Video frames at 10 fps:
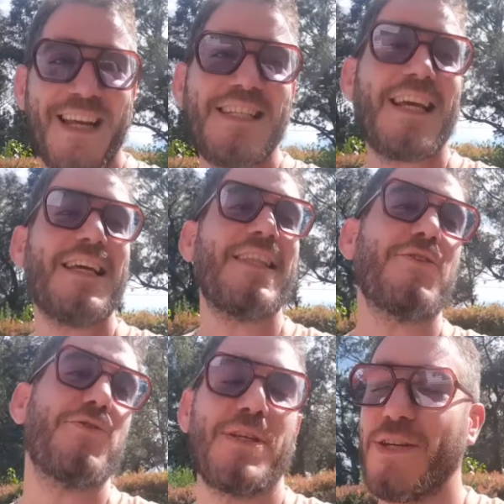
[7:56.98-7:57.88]
La chica de
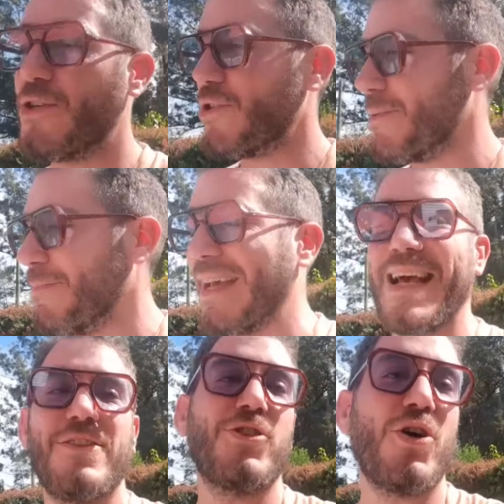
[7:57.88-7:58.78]
Estados Unidos me
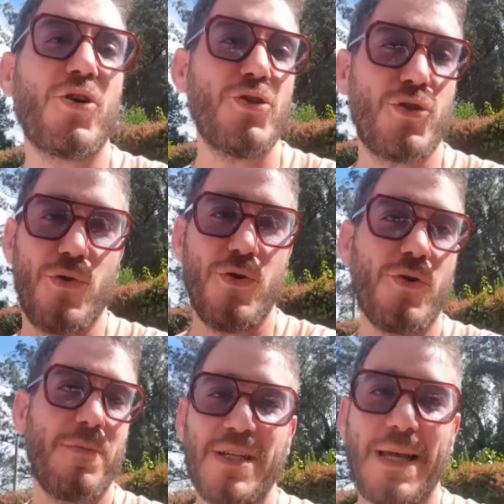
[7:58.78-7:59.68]
encantó con su
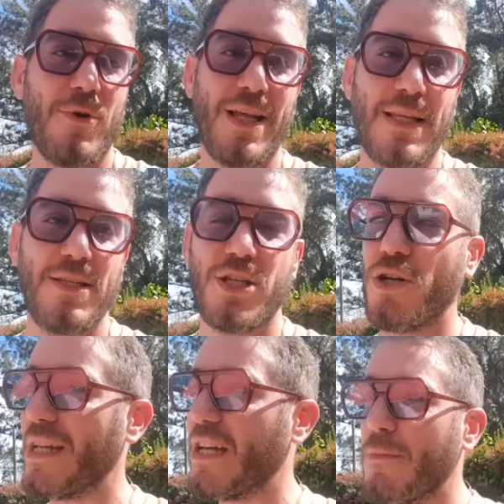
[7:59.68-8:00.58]
look, me llamó la
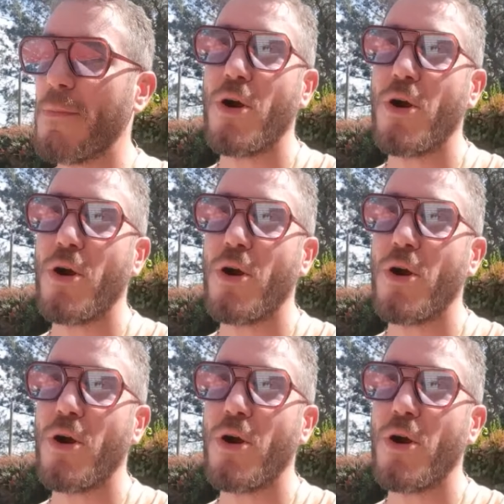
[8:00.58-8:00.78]
atención y no me